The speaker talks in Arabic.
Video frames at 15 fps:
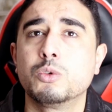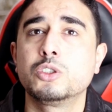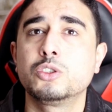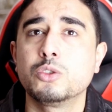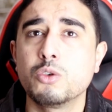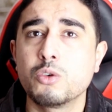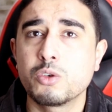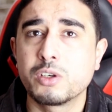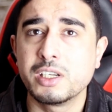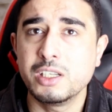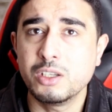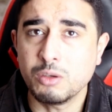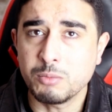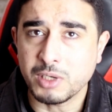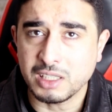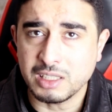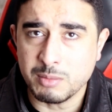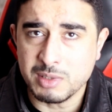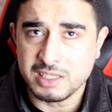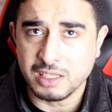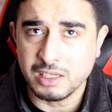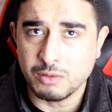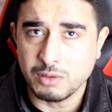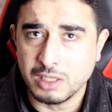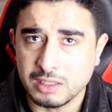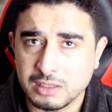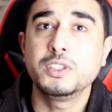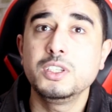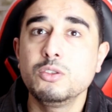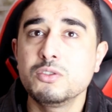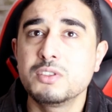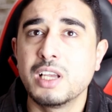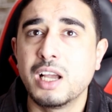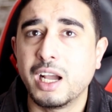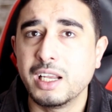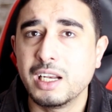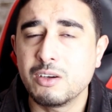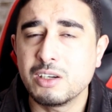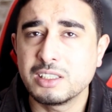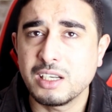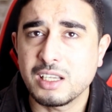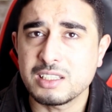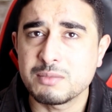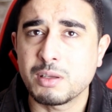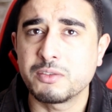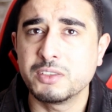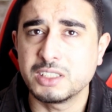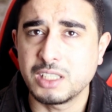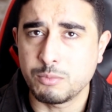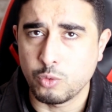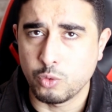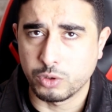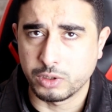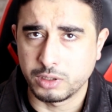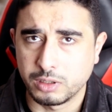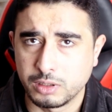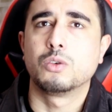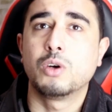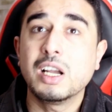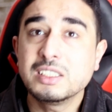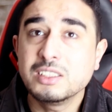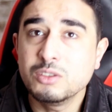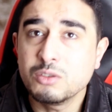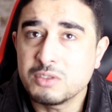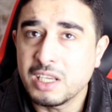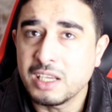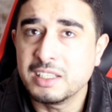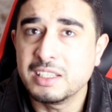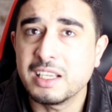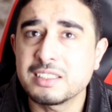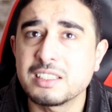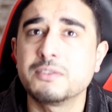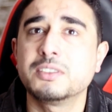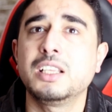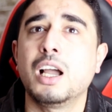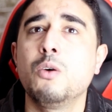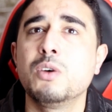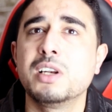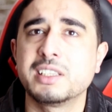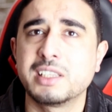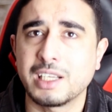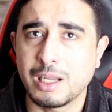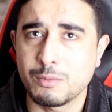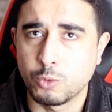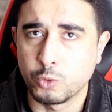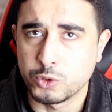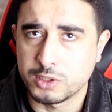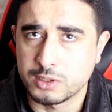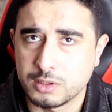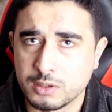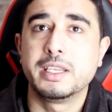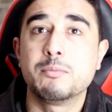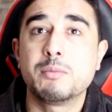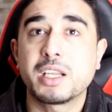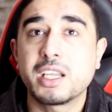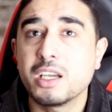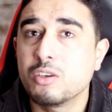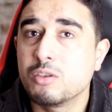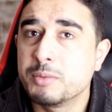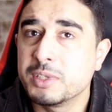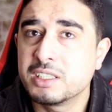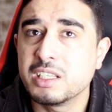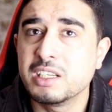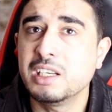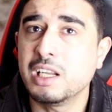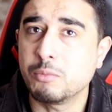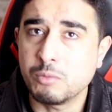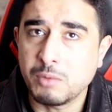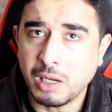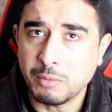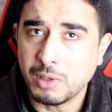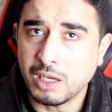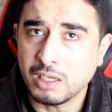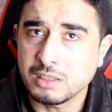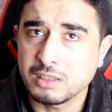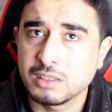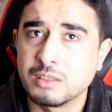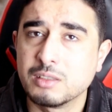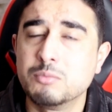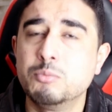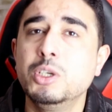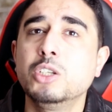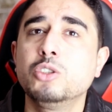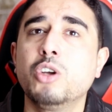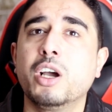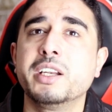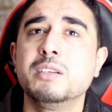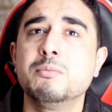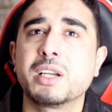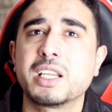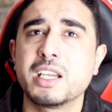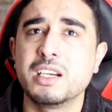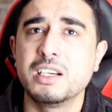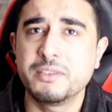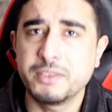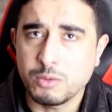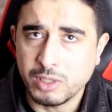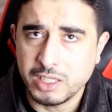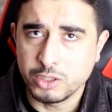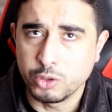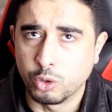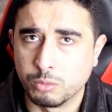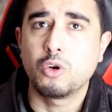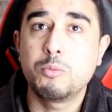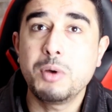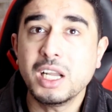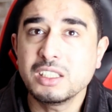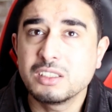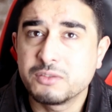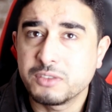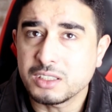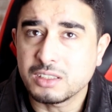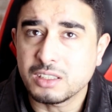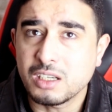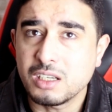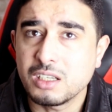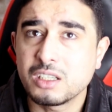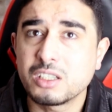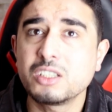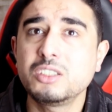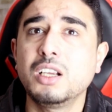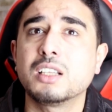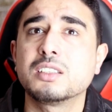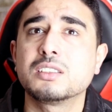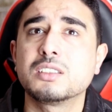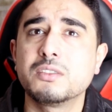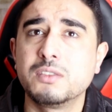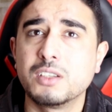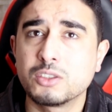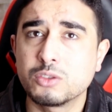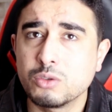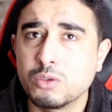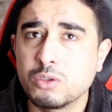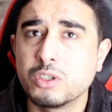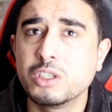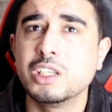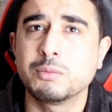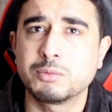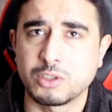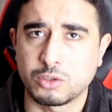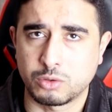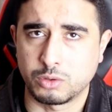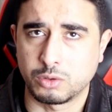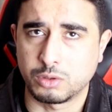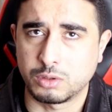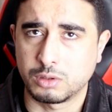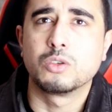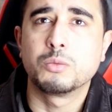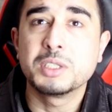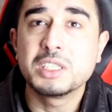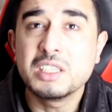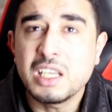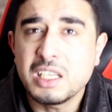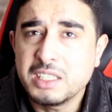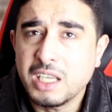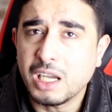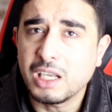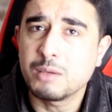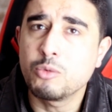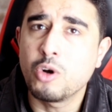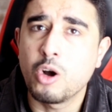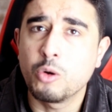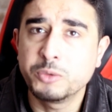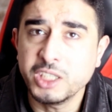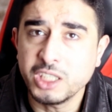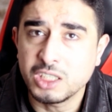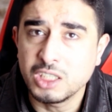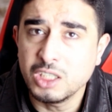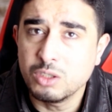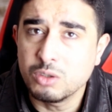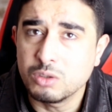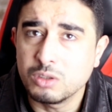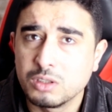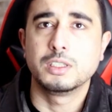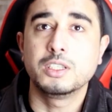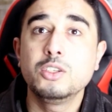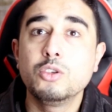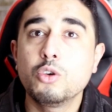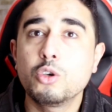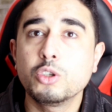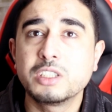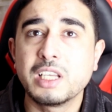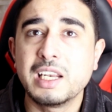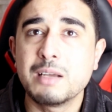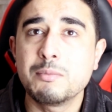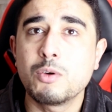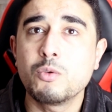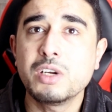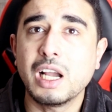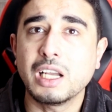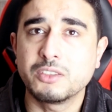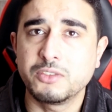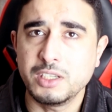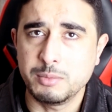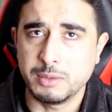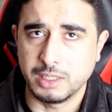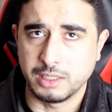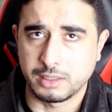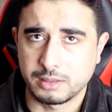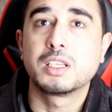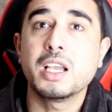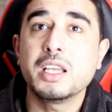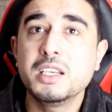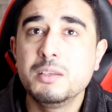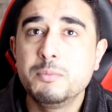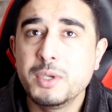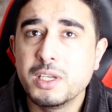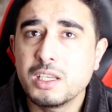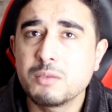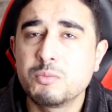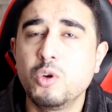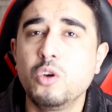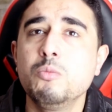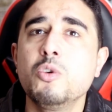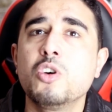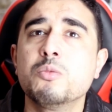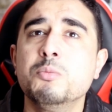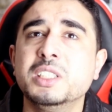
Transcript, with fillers: والشوق اللي عمرها ثمان سنوات في نزهة على وادي الأسمر في تبوك وهذه النزهة للأسف تحولت لكابوس لما كانوا البنتين يلعبوا مع بعض بعدوا عن المكان اللي فيه والدهم وبعد فترة رجعت الطفلة شوق وهي بتصرخ وبتنادي على أبوها وبتحكي له إنه أختها لما وقعت في البئر كان البئر بعمق